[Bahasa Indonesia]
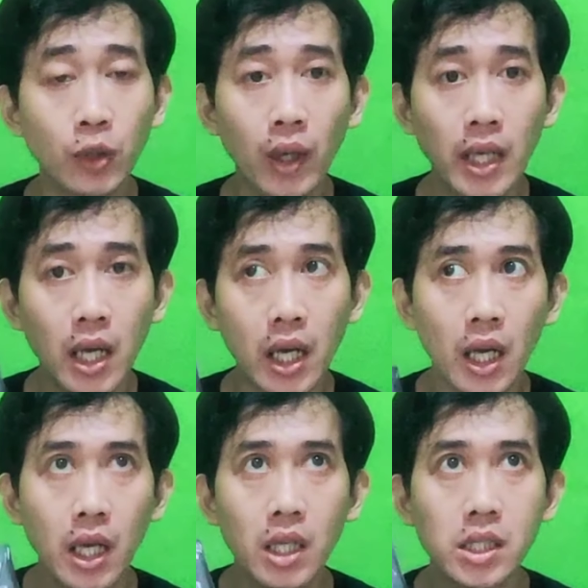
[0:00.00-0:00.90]
itu
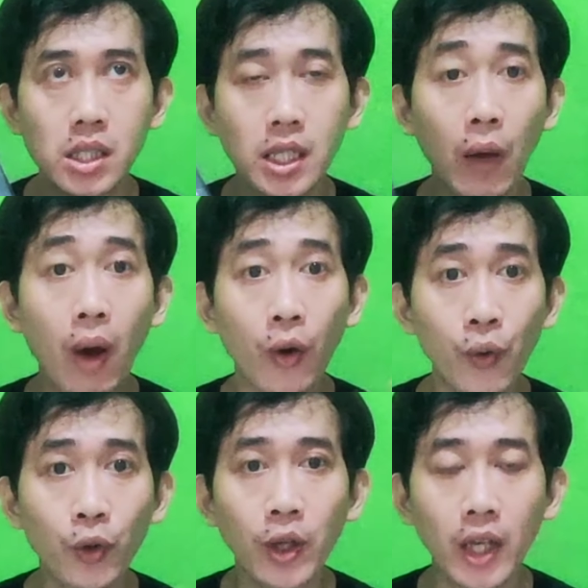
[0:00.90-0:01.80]
ada tahu
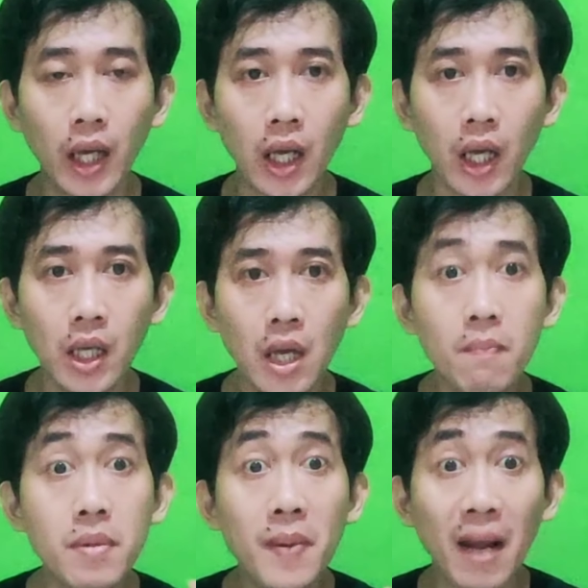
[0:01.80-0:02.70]
aku itu ada
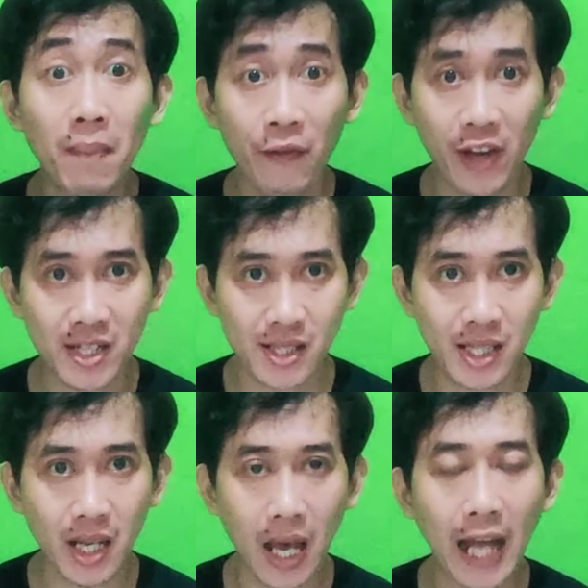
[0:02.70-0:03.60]
beberapa
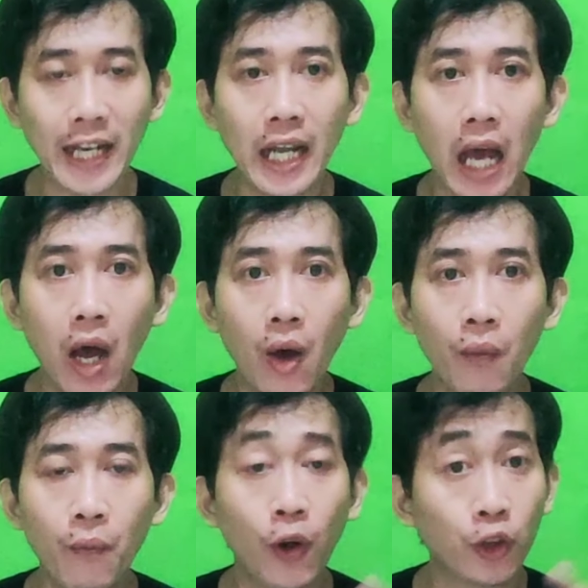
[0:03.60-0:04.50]
versi ada yang
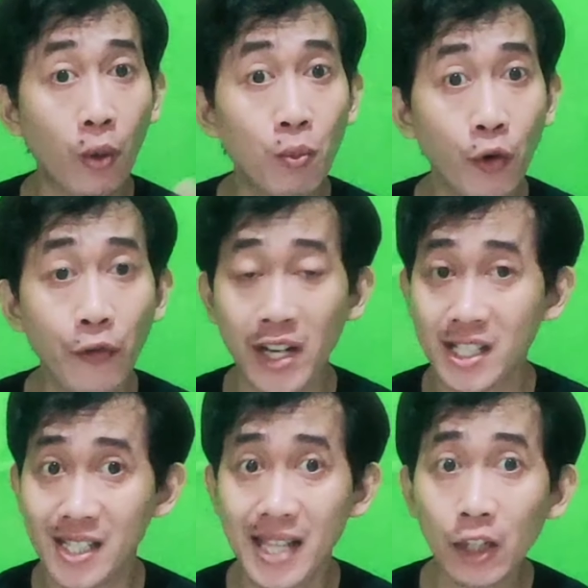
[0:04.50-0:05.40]
photobook
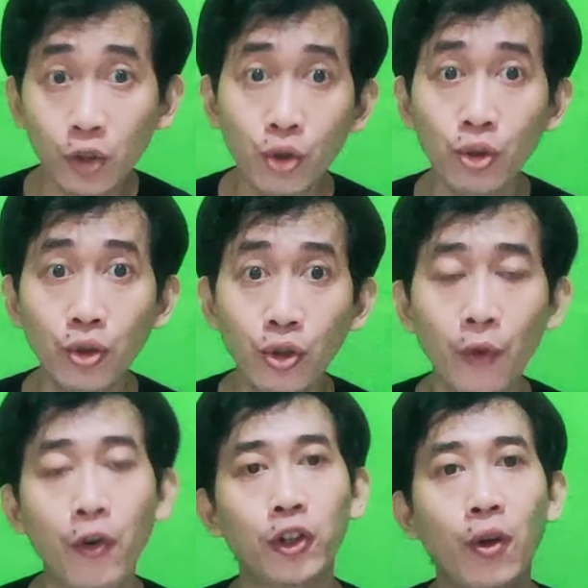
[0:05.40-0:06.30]
versi 1,
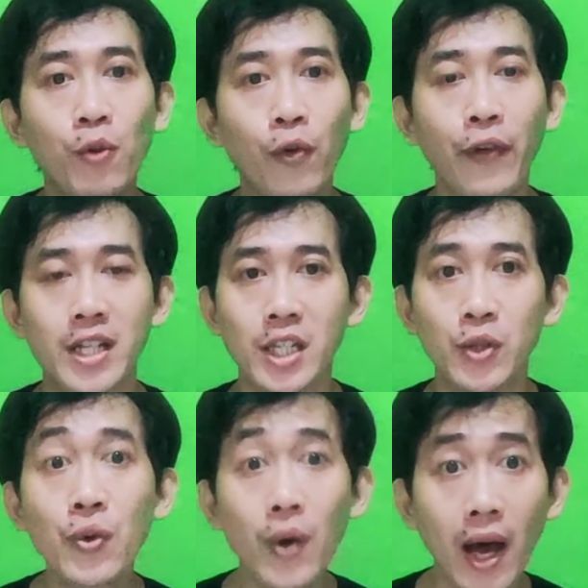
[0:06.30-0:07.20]
photobook
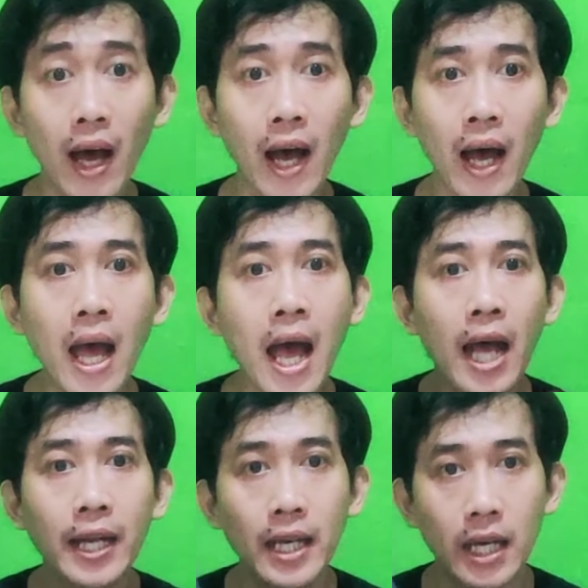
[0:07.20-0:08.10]
versi 2 uh,
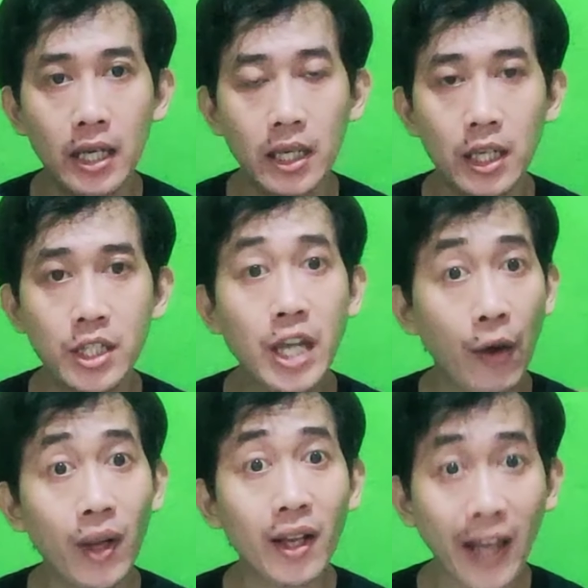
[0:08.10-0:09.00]

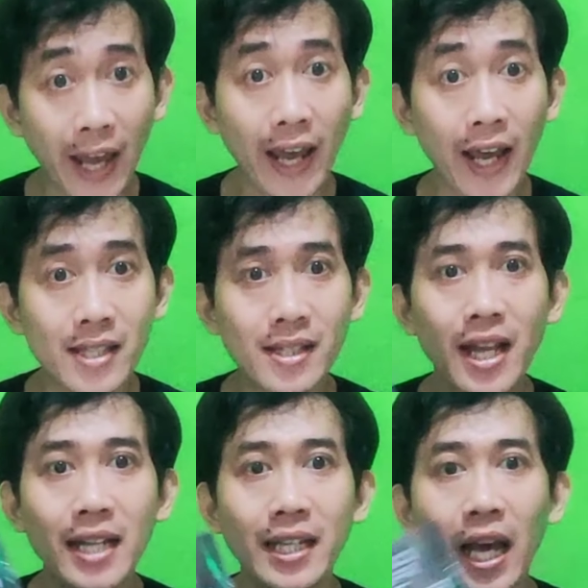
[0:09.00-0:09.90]
jewel cast,
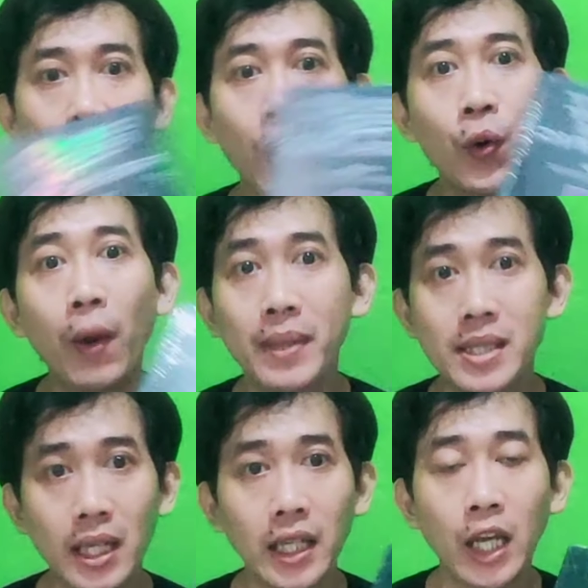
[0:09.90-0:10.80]
dan yang gue
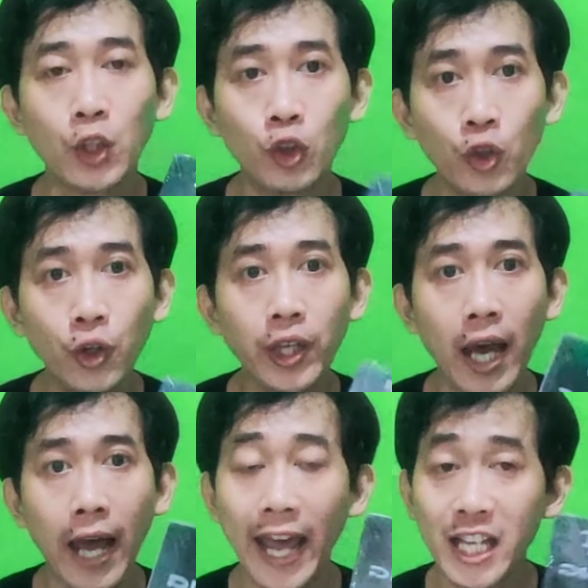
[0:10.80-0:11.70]
pesen yaitu
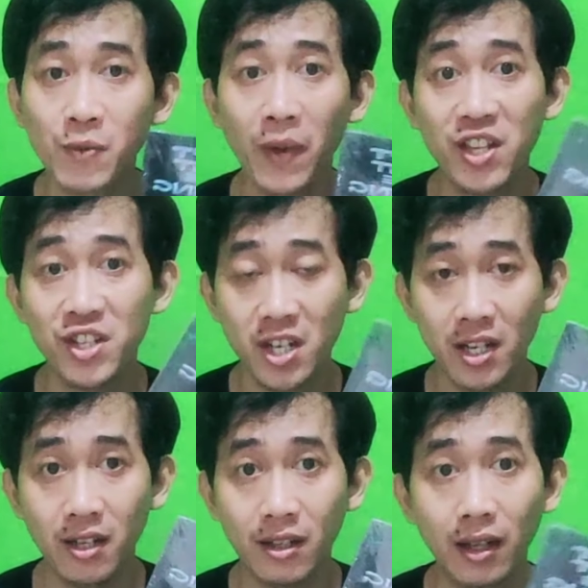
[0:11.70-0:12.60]
yang extension